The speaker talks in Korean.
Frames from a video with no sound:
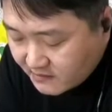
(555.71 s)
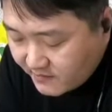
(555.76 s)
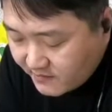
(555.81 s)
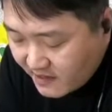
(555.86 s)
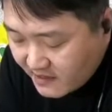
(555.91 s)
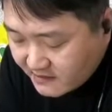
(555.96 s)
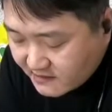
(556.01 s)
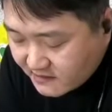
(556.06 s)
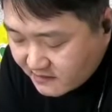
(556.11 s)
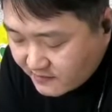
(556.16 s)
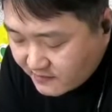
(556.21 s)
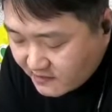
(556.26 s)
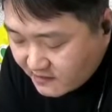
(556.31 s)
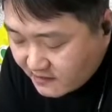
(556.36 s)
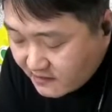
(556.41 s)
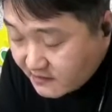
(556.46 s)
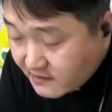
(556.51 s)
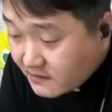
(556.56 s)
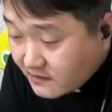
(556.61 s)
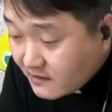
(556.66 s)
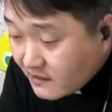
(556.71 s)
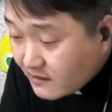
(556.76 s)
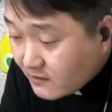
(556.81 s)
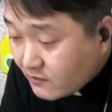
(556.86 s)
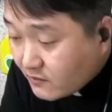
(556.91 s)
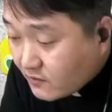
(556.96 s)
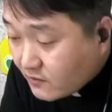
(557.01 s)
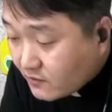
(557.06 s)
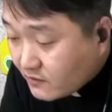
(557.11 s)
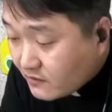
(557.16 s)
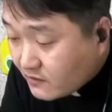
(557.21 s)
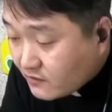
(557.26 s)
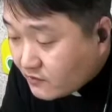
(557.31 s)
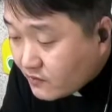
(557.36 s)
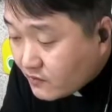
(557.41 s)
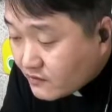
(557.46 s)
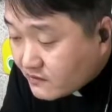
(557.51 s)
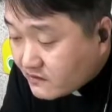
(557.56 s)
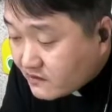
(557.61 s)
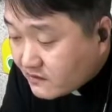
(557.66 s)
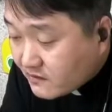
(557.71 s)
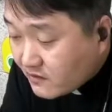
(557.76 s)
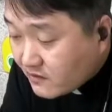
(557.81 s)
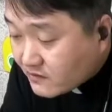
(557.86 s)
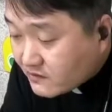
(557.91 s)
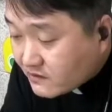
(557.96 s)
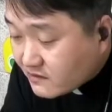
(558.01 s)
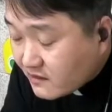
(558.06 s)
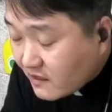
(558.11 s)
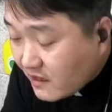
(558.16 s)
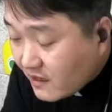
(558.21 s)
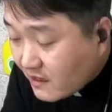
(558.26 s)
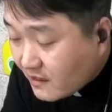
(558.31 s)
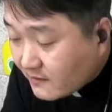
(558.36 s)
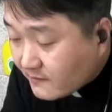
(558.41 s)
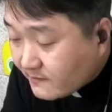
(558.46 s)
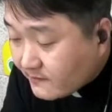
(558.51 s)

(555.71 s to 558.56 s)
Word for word: 말씀이 그대로 이루어진 것이다.